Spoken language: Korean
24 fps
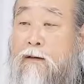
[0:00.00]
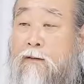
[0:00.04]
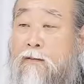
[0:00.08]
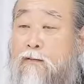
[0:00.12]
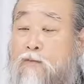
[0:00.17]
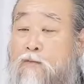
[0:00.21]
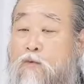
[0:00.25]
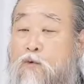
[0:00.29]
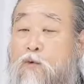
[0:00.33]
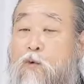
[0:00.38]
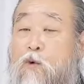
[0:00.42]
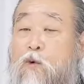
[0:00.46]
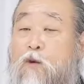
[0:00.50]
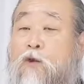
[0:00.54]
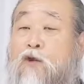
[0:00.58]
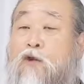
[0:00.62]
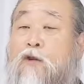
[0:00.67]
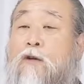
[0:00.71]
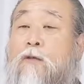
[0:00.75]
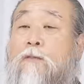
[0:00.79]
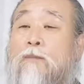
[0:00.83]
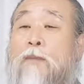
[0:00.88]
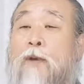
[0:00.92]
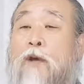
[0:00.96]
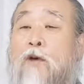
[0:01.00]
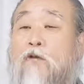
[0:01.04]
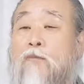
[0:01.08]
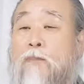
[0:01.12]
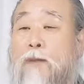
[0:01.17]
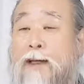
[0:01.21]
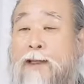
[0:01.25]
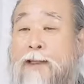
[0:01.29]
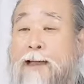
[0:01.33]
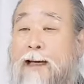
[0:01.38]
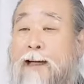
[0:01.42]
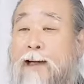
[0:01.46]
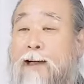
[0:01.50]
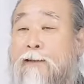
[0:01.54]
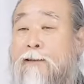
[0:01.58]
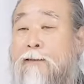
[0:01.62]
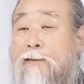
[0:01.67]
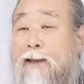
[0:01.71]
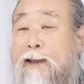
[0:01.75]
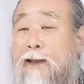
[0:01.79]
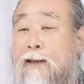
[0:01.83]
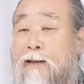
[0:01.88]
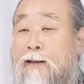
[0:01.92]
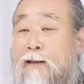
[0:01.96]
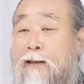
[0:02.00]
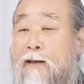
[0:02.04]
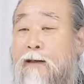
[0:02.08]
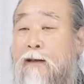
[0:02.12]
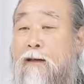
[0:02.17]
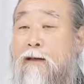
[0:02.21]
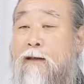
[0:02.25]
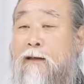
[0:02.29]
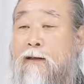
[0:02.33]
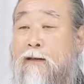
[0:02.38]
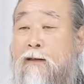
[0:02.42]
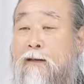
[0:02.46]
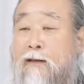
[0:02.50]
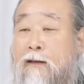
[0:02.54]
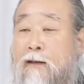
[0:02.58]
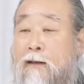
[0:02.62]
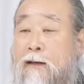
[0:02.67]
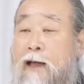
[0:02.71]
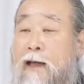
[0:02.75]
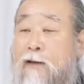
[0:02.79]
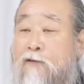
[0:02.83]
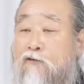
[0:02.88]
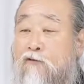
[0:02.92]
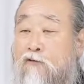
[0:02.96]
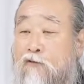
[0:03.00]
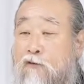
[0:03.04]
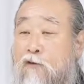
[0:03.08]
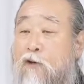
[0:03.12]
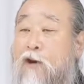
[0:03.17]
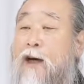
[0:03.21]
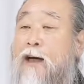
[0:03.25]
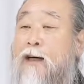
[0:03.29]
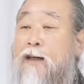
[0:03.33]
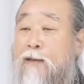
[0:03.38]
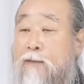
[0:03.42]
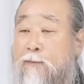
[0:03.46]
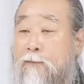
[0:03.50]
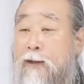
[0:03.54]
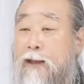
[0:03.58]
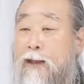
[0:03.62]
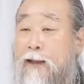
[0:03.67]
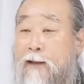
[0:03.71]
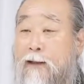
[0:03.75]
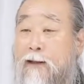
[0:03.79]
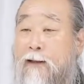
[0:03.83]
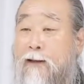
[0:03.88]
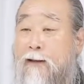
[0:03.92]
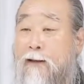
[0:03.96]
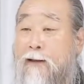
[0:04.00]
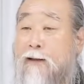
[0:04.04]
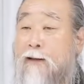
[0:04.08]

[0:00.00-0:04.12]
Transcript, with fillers: 무엇을 배우며 잘하느냐. 그게 중요한 겁니다.